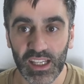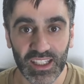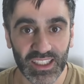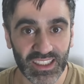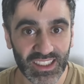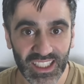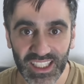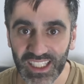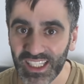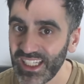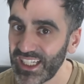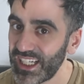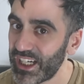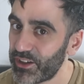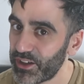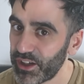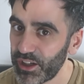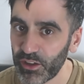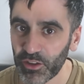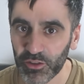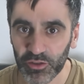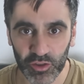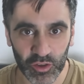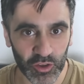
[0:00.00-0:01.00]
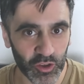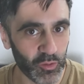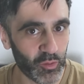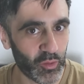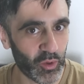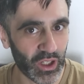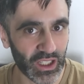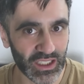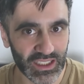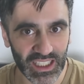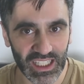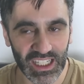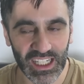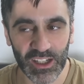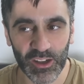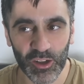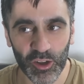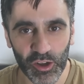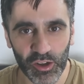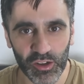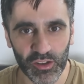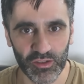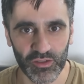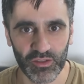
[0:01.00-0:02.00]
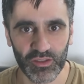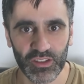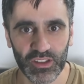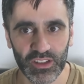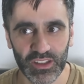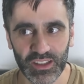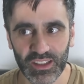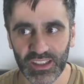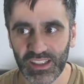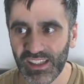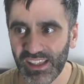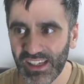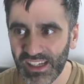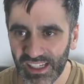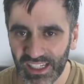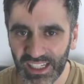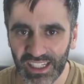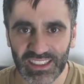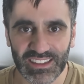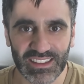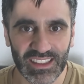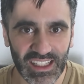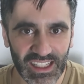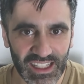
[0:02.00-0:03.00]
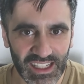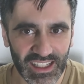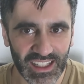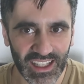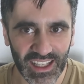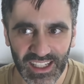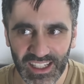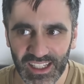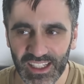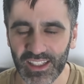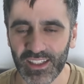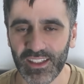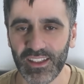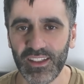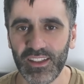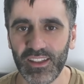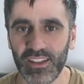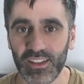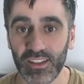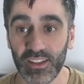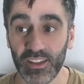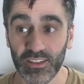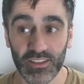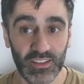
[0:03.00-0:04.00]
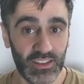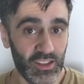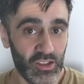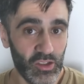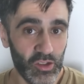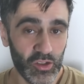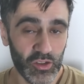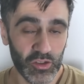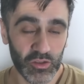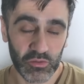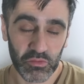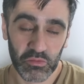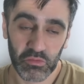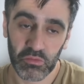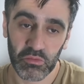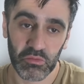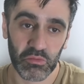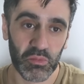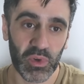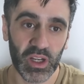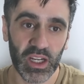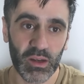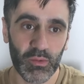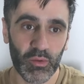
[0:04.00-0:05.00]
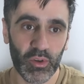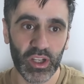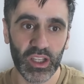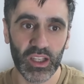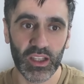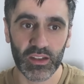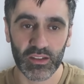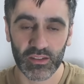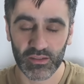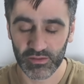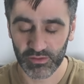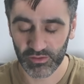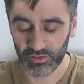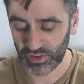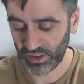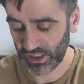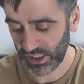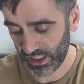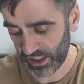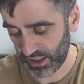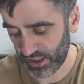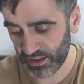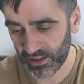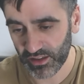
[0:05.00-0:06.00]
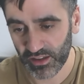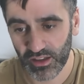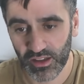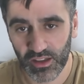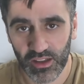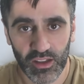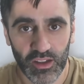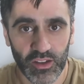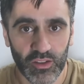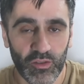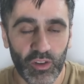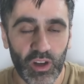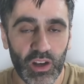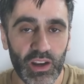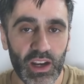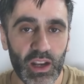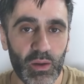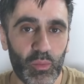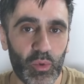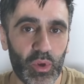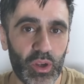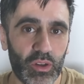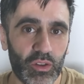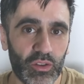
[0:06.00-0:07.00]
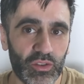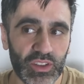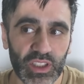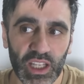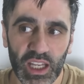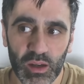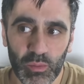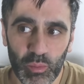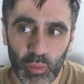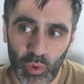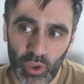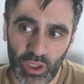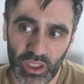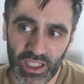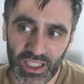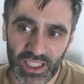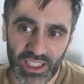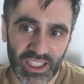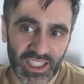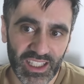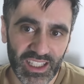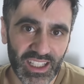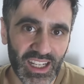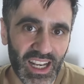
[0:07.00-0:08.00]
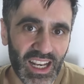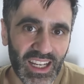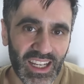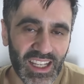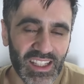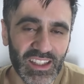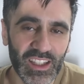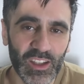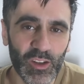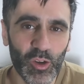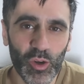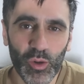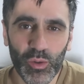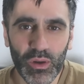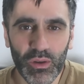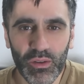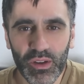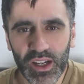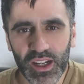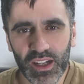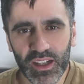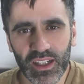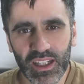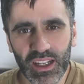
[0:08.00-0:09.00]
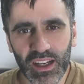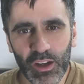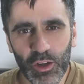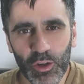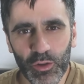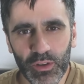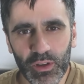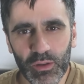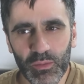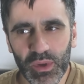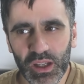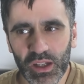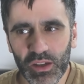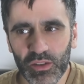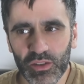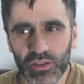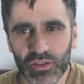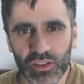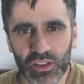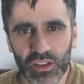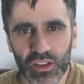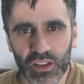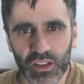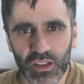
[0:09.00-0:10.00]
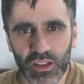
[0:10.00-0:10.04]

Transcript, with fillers: tienen que abrir los ojos porque están en el horno, tienen que salir de ahí, si no, van a morir, o sea, no la van a poder contar porque la gente no los va a ver, cada vez los ven menos.